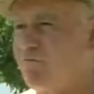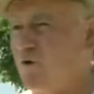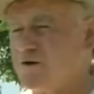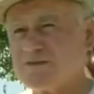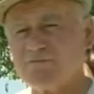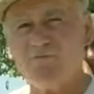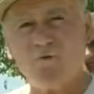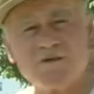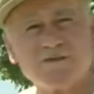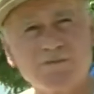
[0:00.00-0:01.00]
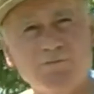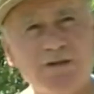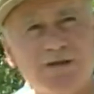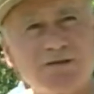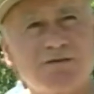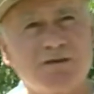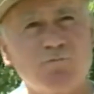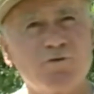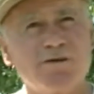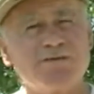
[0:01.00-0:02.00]
8, 8 лет
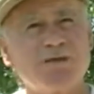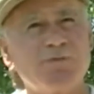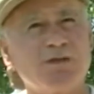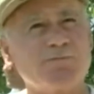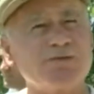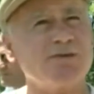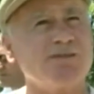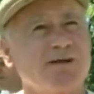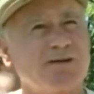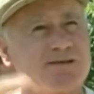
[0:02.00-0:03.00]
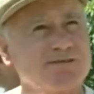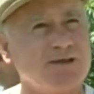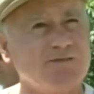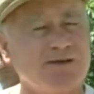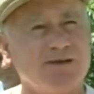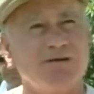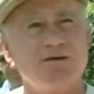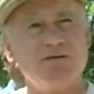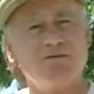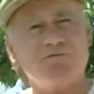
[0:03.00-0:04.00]
тому назад мы написали раз заявление
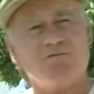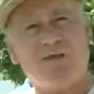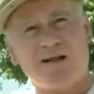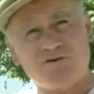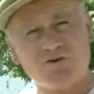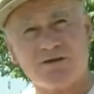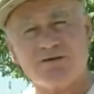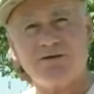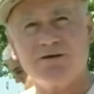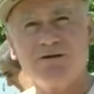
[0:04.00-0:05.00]
в Нальчике.